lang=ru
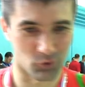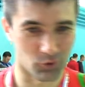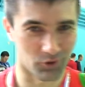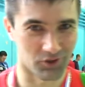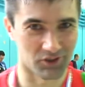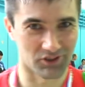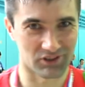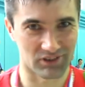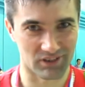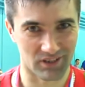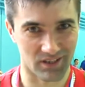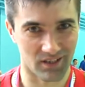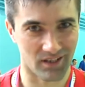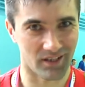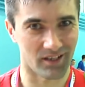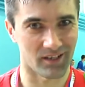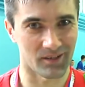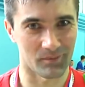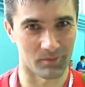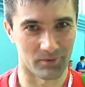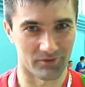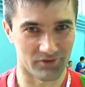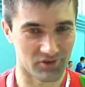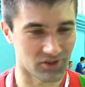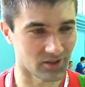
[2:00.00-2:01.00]
сколько сыграли,
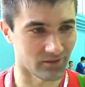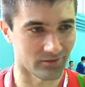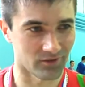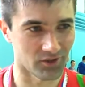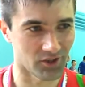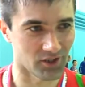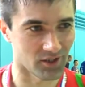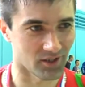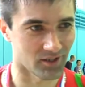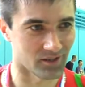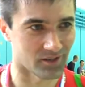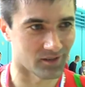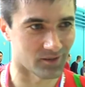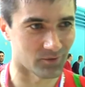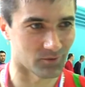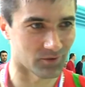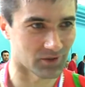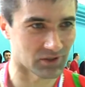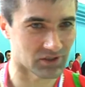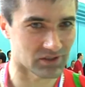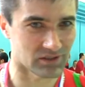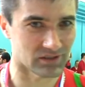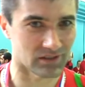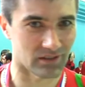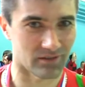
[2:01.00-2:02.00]
мы все выиграли. У
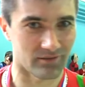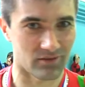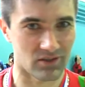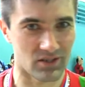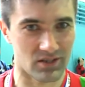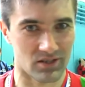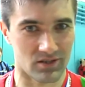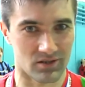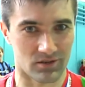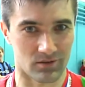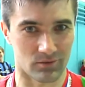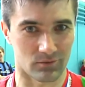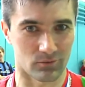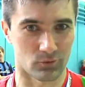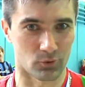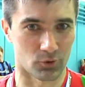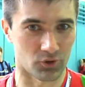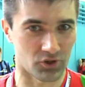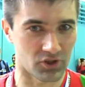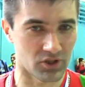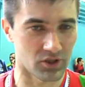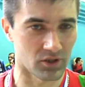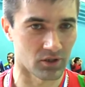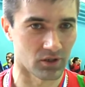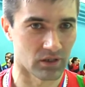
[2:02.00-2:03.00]
нас за весь
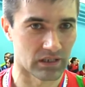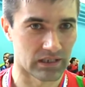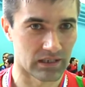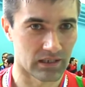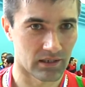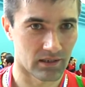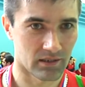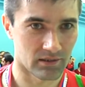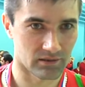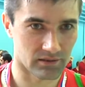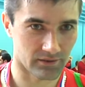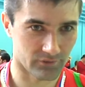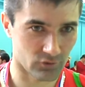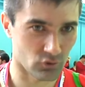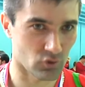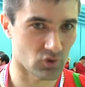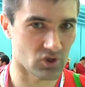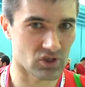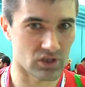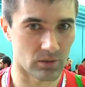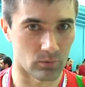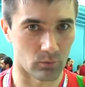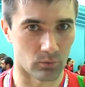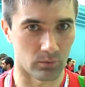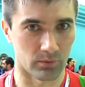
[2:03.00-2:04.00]
турнир, за всю
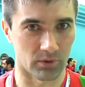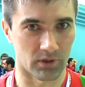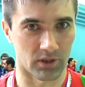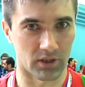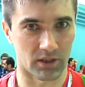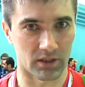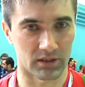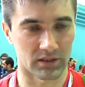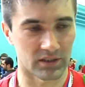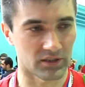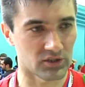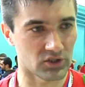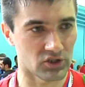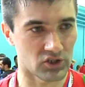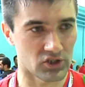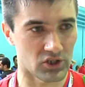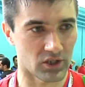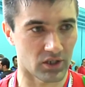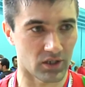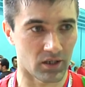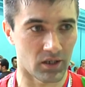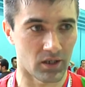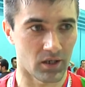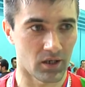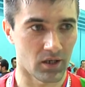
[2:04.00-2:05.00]
зиму была одна
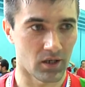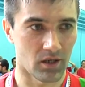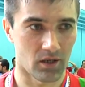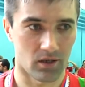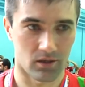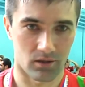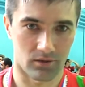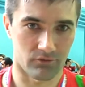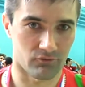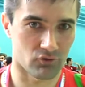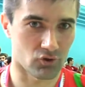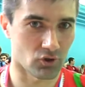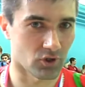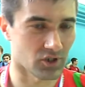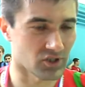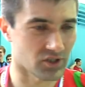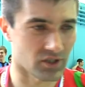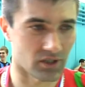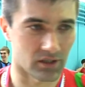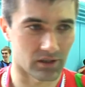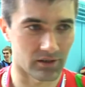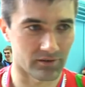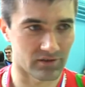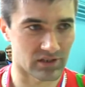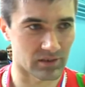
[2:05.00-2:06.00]
ничья, и все,
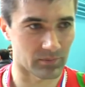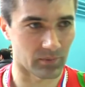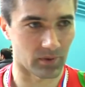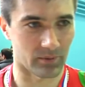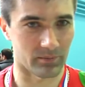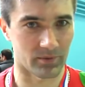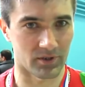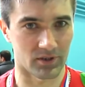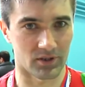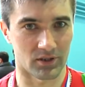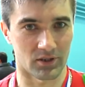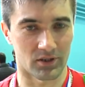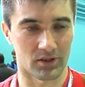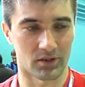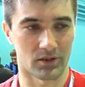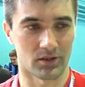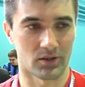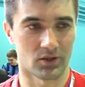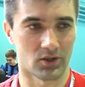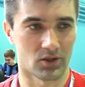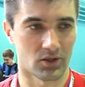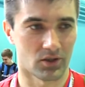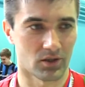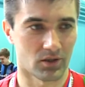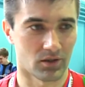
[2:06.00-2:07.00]
остальные все победы.
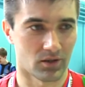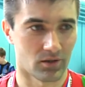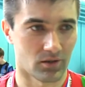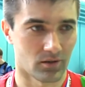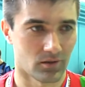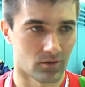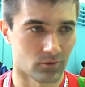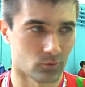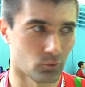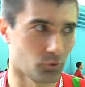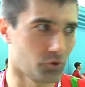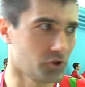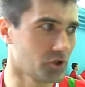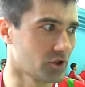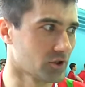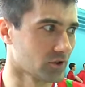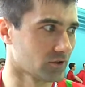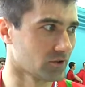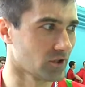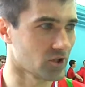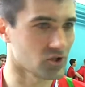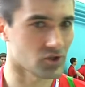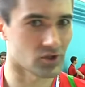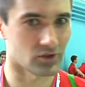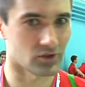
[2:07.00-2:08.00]
Ну, игр, ну, не